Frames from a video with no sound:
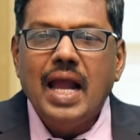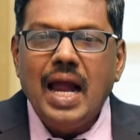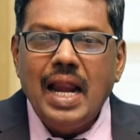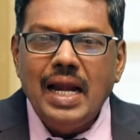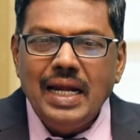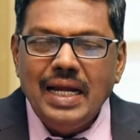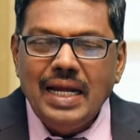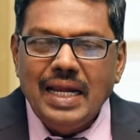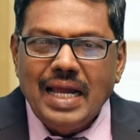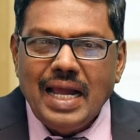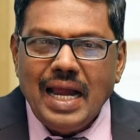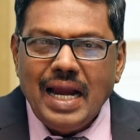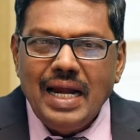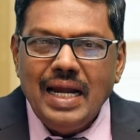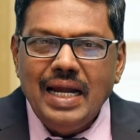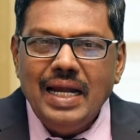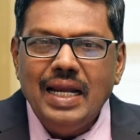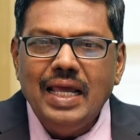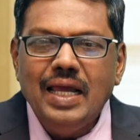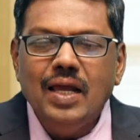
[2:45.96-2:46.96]

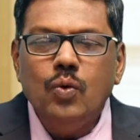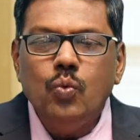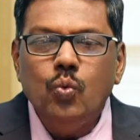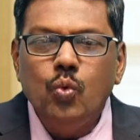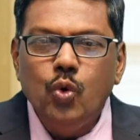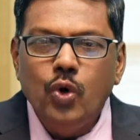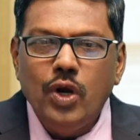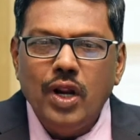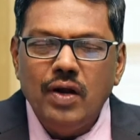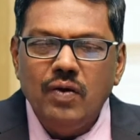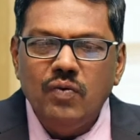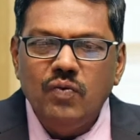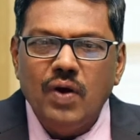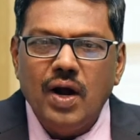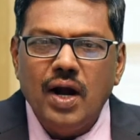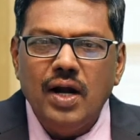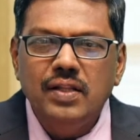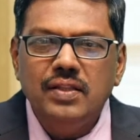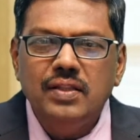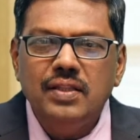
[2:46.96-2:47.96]
கண்கண்ட உடன்
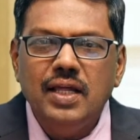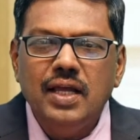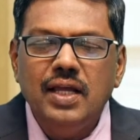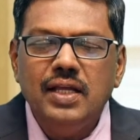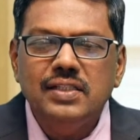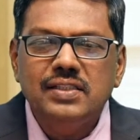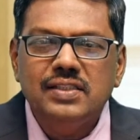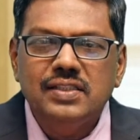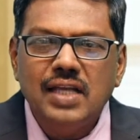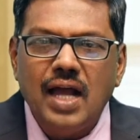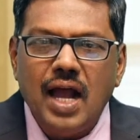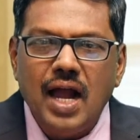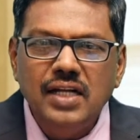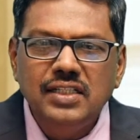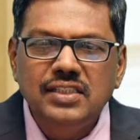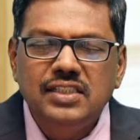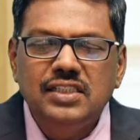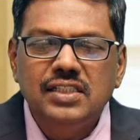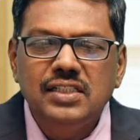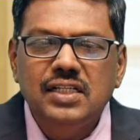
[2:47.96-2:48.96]
வாழ்ந்த
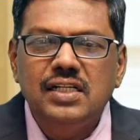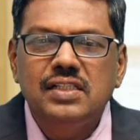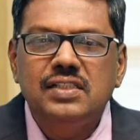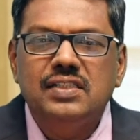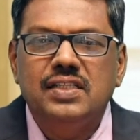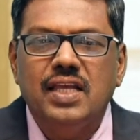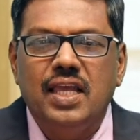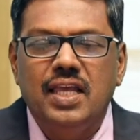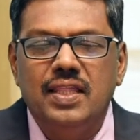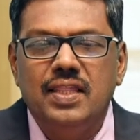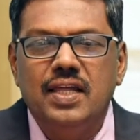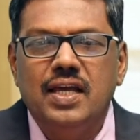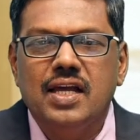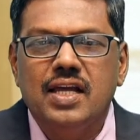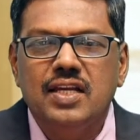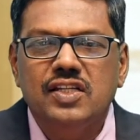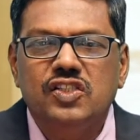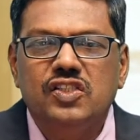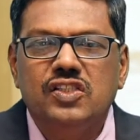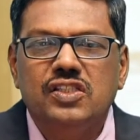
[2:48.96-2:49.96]
சாட்சிகள் செய்த
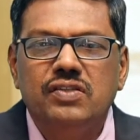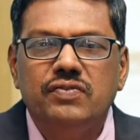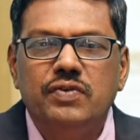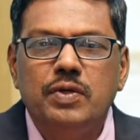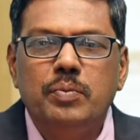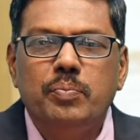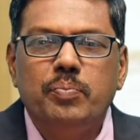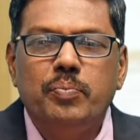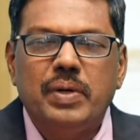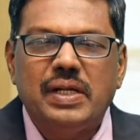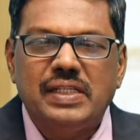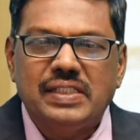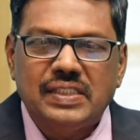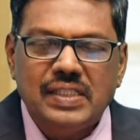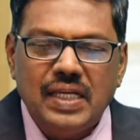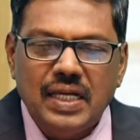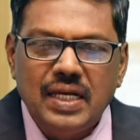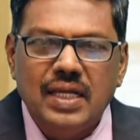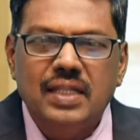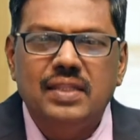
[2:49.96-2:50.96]
கிறிஸ்துவின்
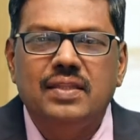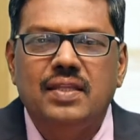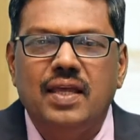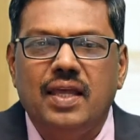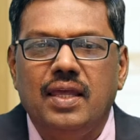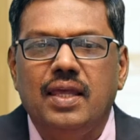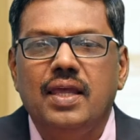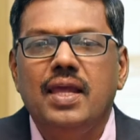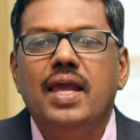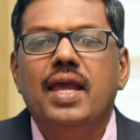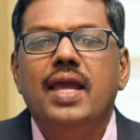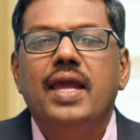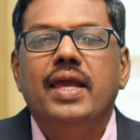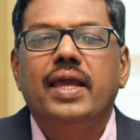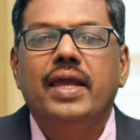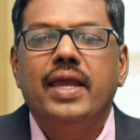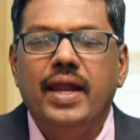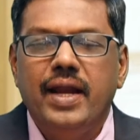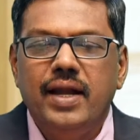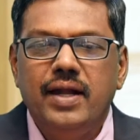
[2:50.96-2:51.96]
பிரசங்கத்தை
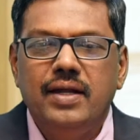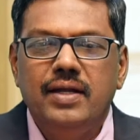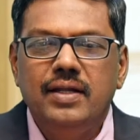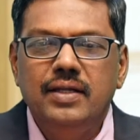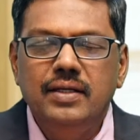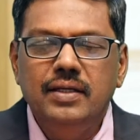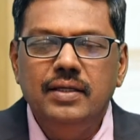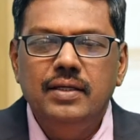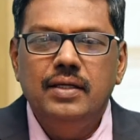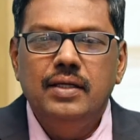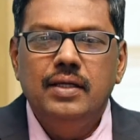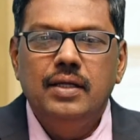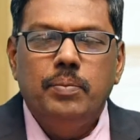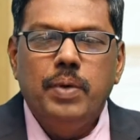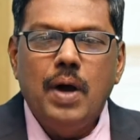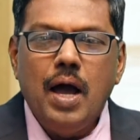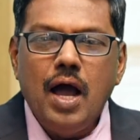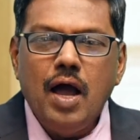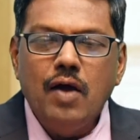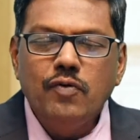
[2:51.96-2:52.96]
கேட்டு
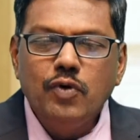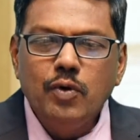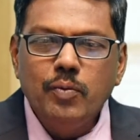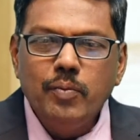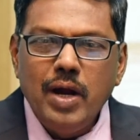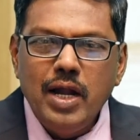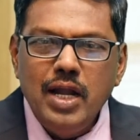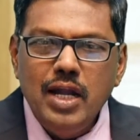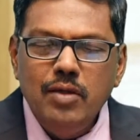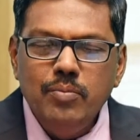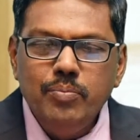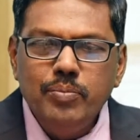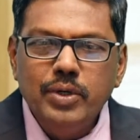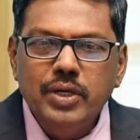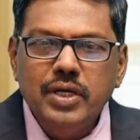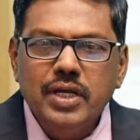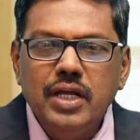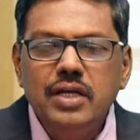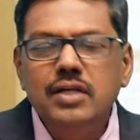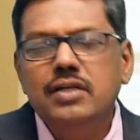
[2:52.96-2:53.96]
பாவ
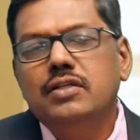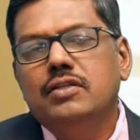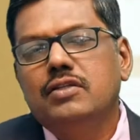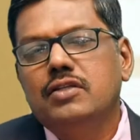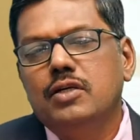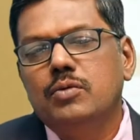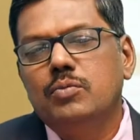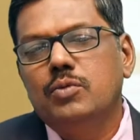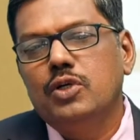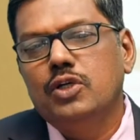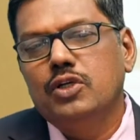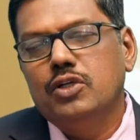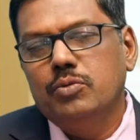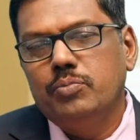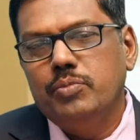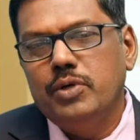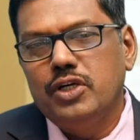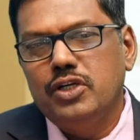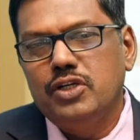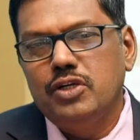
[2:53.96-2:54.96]
மன்னிப்புக்கென்று திருமுழுக்கு
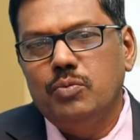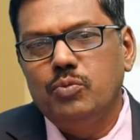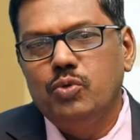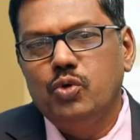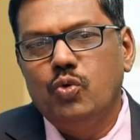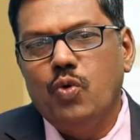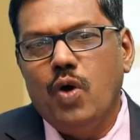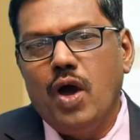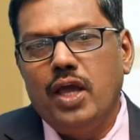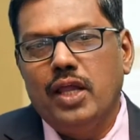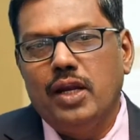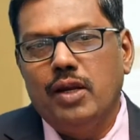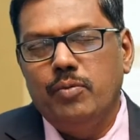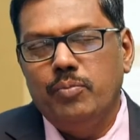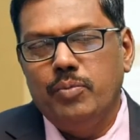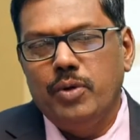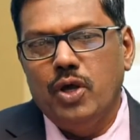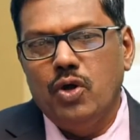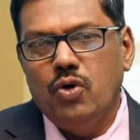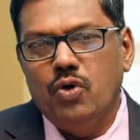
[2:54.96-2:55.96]
பெற்ற
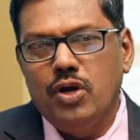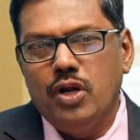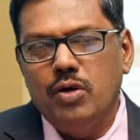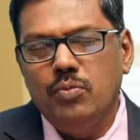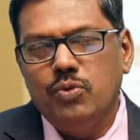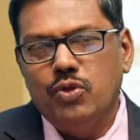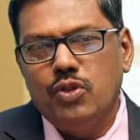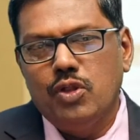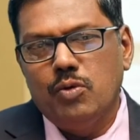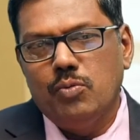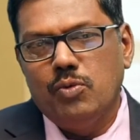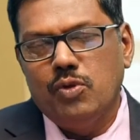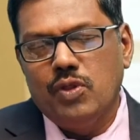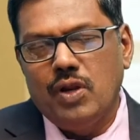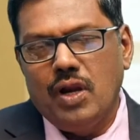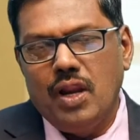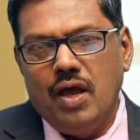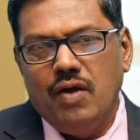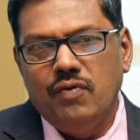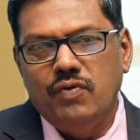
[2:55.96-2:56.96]
மூவாயிரம் பேருடன் முதல்
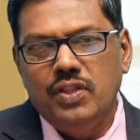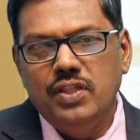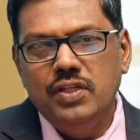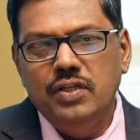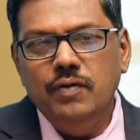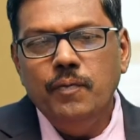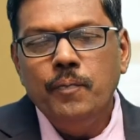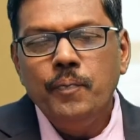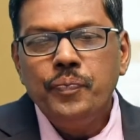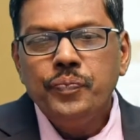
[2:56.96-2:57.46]
முதலாவது